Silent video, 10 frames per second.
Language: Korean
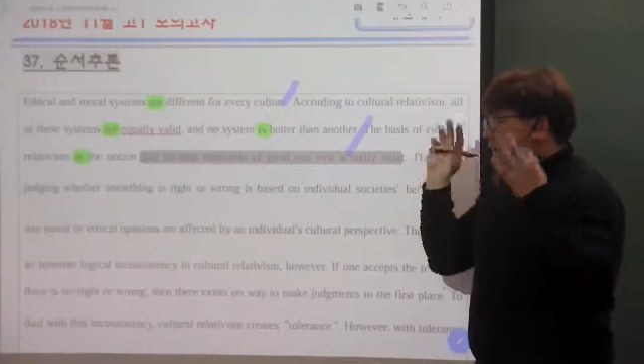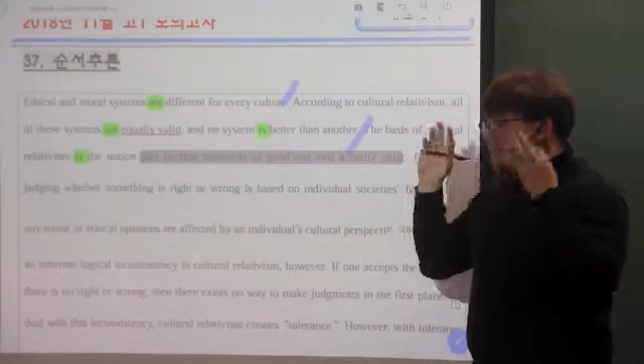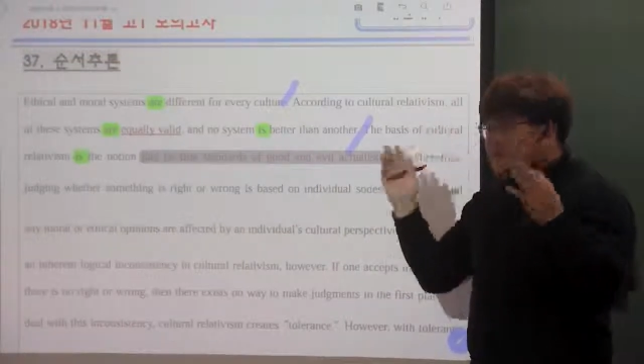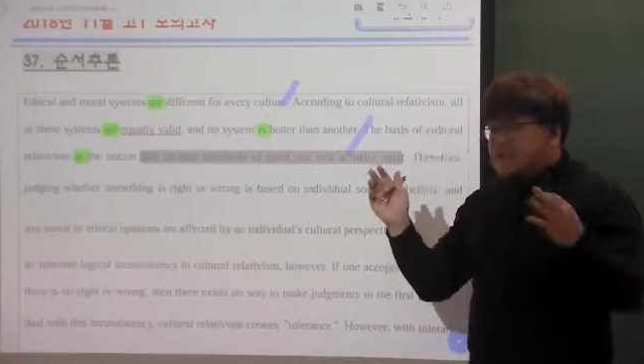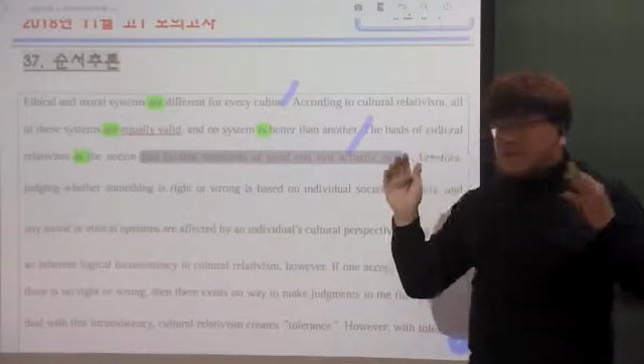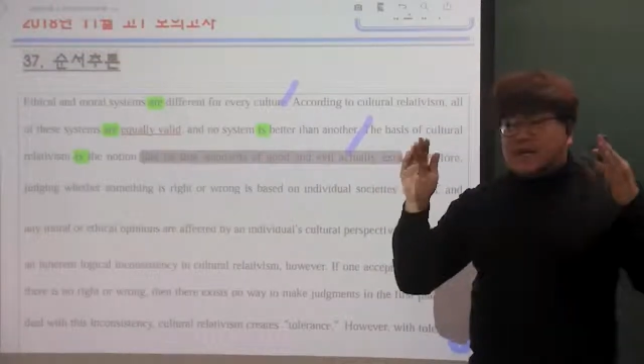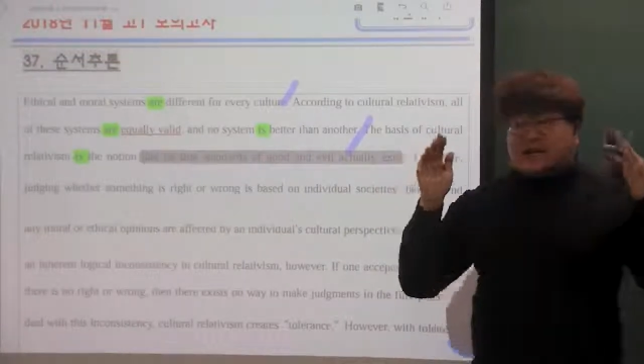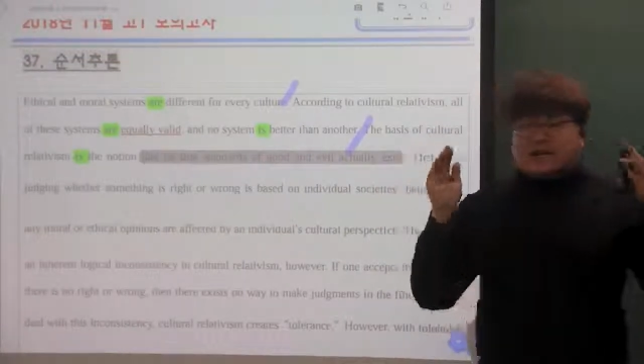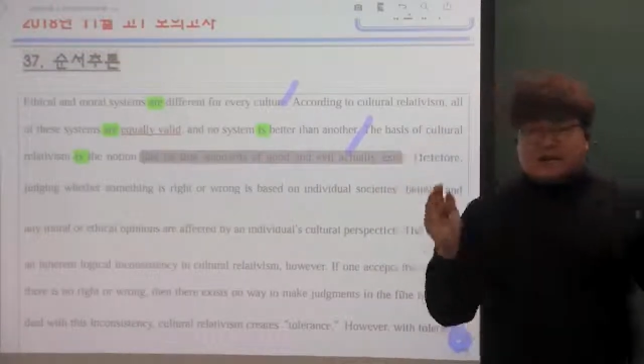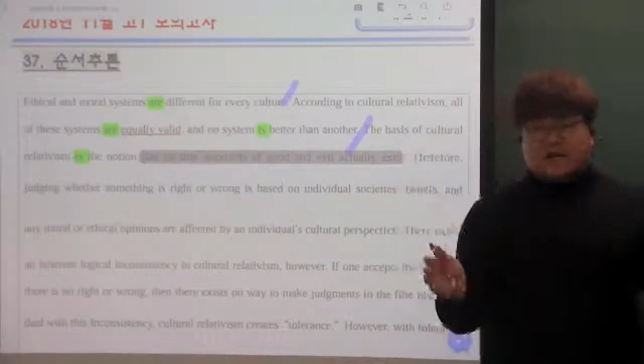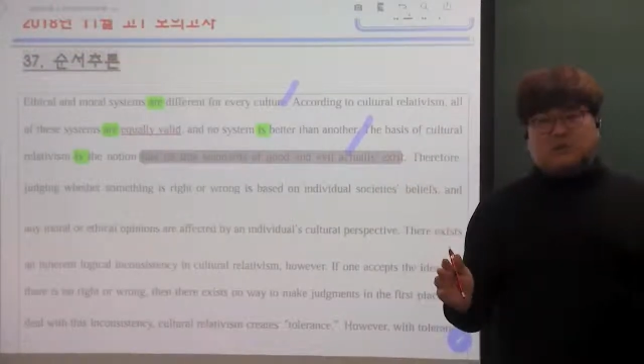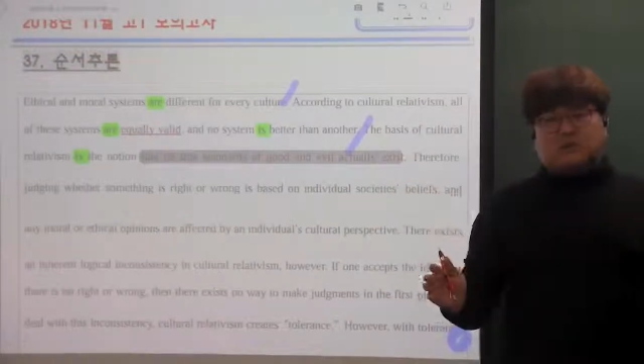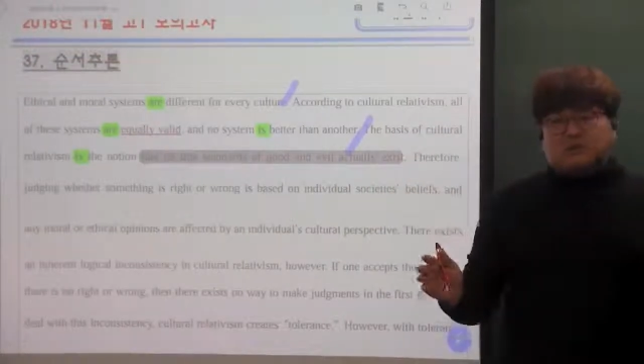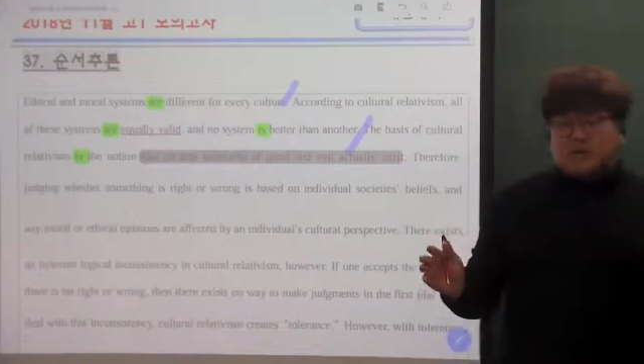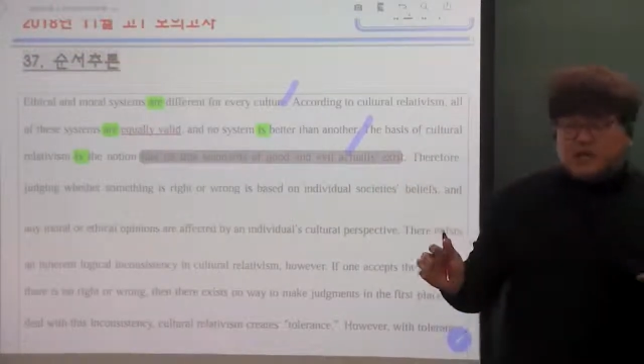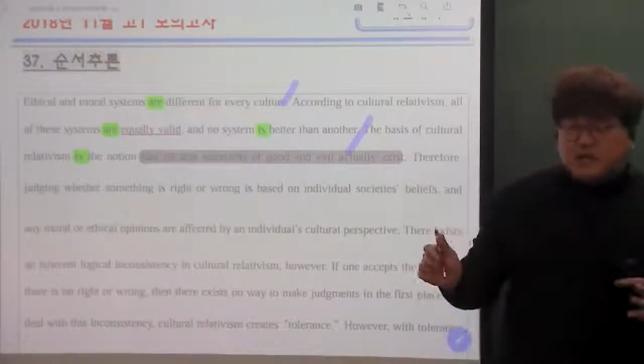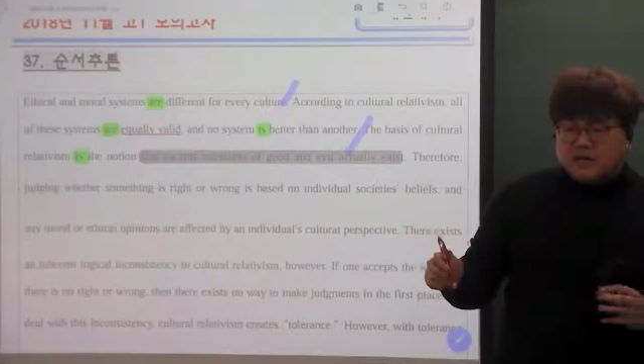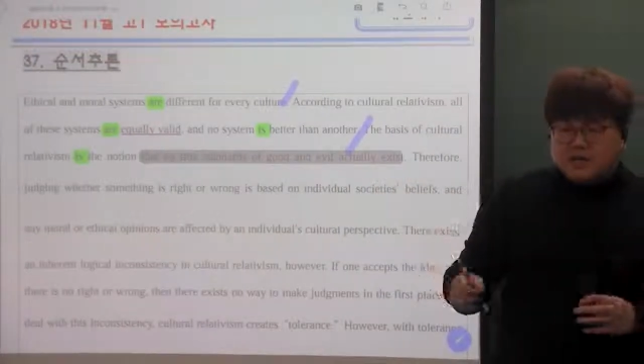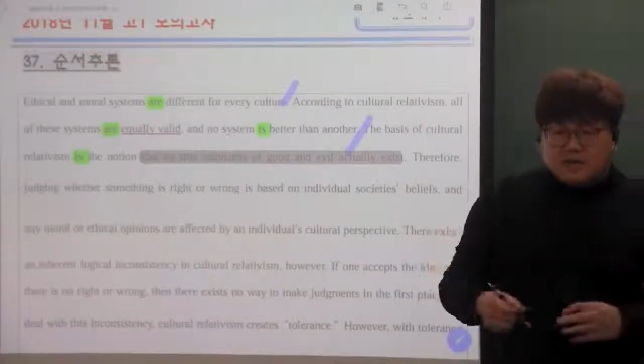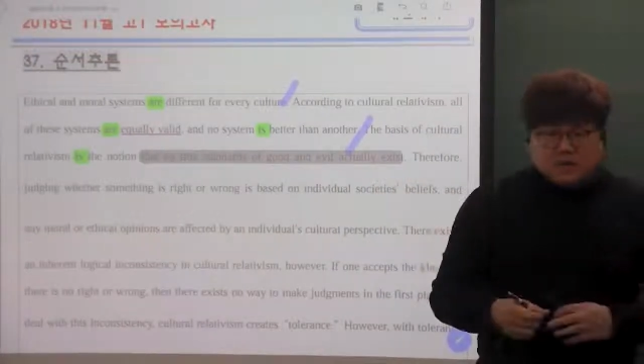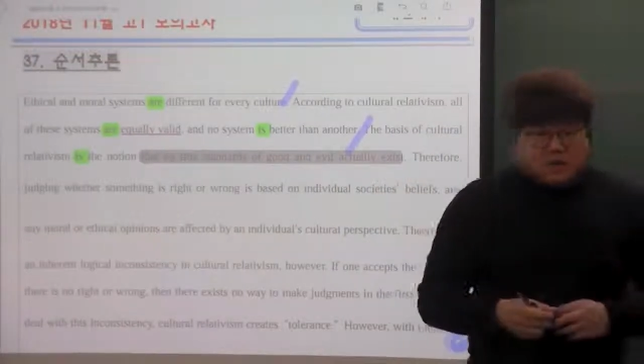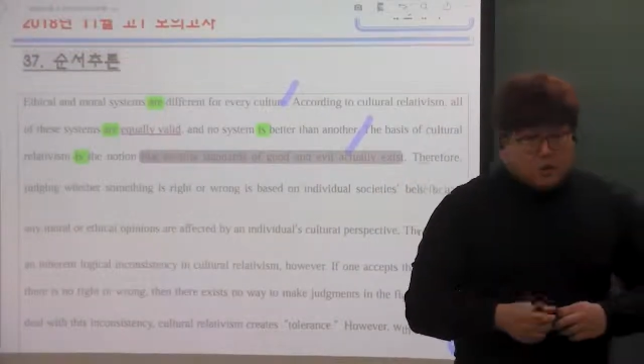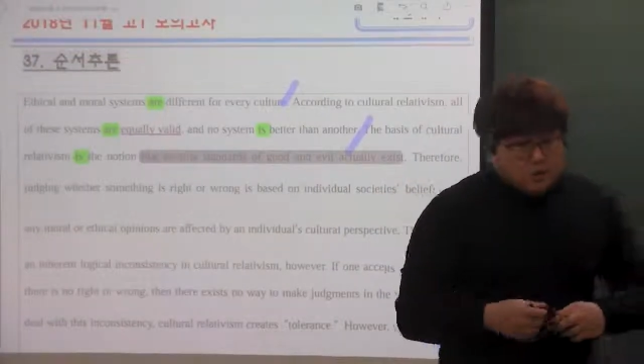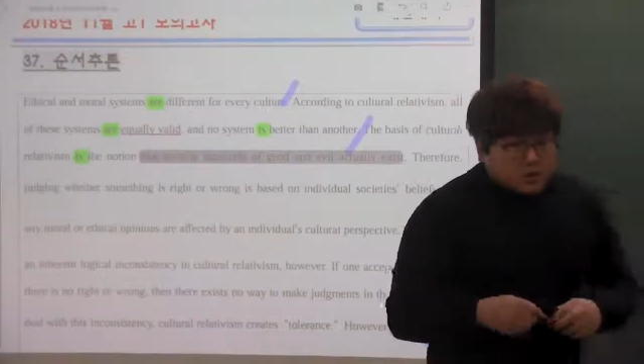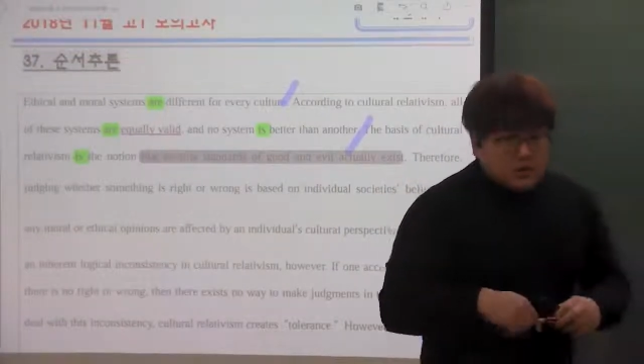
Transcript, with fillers: 않는다라는 개념입니다. 어떻게